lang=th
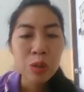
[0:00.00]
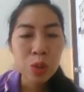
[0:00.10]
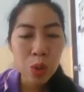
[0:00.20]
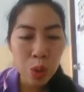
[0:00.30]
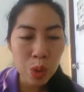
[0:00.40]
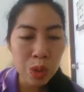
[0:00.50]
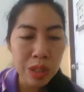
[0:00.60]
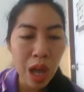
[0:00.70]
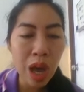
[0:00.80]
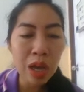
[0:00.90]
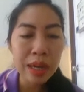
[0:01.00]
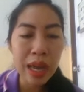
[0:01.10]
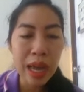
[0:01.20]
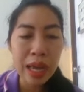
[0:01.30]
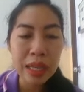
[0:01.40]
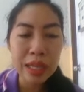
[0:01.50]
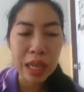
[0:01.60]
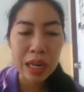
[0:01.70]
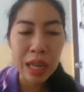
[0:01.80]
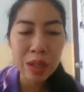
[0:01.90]
ถูกต้องนะคะ เขี
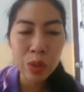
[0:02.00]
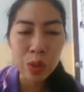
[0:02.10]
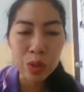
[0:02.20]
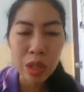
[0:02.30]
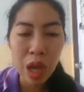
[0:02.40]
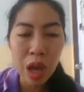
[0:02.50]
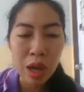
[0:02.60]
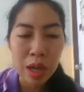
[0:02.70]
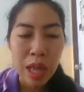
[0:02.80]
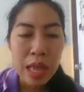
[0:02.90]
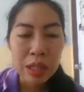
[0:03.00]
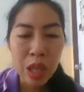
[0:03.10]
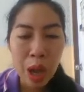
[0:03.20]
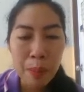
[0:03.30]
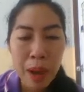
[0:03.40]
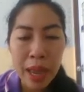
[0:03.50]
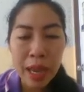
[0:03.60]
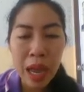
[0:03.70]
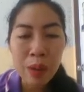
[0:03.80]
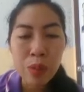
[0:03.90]
ยนได้ถูกต้อง ต่อไป
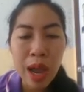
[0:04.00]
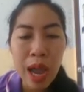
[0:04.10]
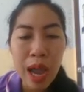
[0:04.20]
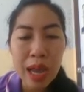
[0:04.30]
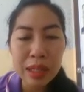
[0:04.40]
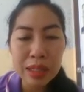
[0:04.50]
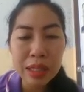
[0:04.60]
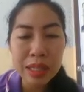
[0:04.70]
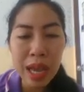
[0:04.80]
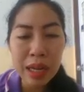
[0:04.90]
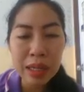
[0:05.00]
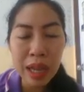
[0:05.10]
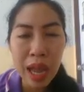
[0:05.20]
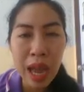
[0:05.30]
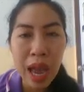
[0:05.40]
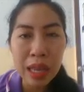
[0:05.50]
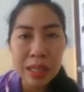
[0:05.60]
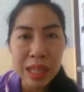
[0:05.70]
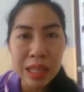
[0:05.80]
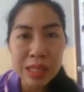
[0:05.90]
คำว่า อัศจรรย์ค่ะ อั
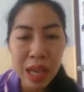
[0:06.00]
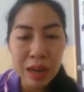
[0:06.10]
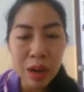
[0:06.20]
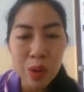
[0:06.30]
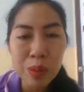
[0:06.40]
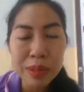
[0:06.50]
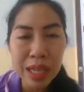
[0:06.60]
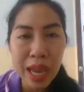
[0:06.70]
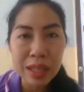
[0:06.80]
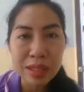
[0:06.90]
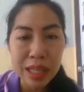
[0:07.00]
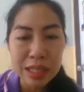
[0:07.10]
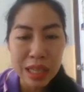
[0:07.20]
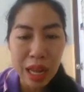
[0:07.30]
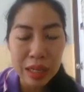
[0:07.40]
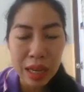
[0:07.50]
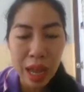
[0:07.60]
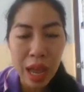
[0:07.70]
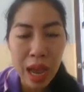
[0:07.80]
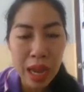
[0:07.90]
ศจรรย์นะลูกไม่ใช่อัศจรรย์นะ
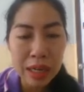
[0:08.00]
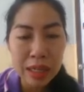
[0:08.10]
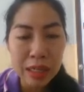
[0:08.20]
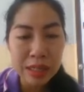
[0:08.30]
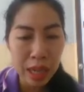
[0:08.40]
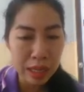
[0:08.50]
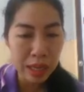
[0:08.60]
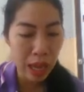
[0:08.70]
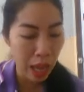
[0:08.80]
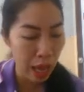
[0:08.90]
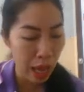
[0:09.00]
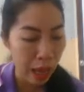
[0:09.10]
คะ อัศจรรย์ค่ะ